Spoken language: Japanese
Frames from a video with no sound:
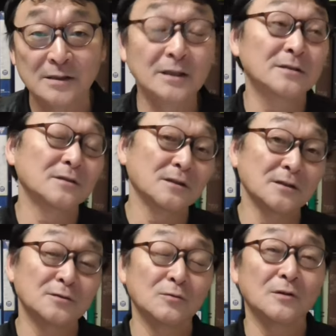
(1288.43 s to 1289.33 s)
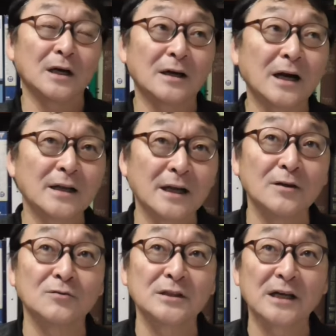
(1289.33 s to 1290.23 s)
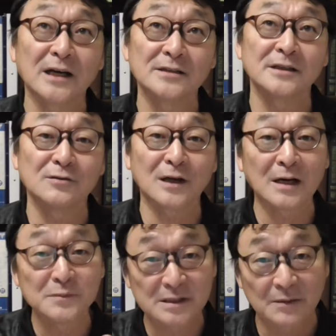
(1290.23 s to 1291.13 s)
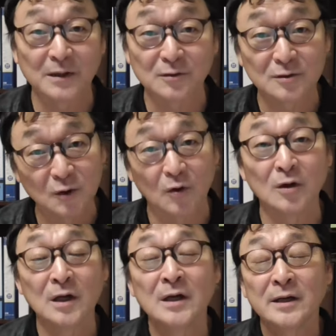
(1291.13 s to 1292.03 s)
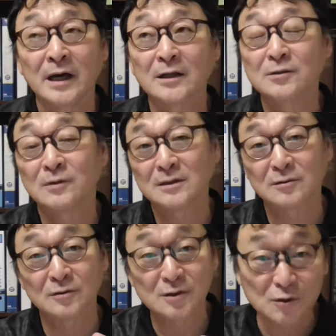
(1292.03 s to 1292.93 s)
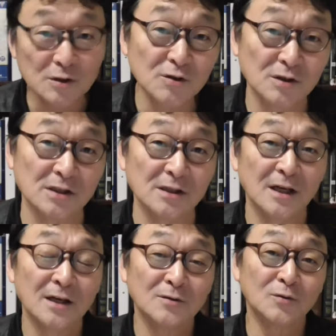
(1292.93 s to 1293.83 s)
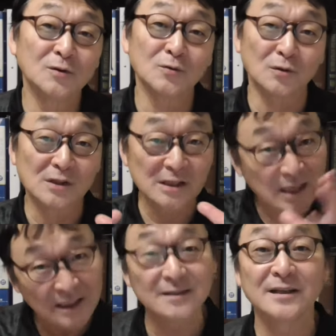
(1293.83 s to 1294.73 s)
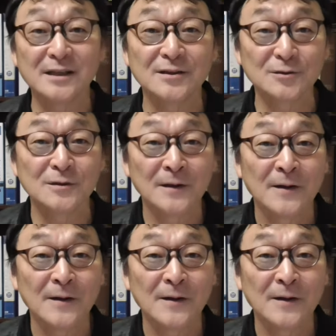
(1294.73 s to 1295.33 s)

イエス・キリストが彼らの理解している神様の像、あるいはその救い主の像と違っている。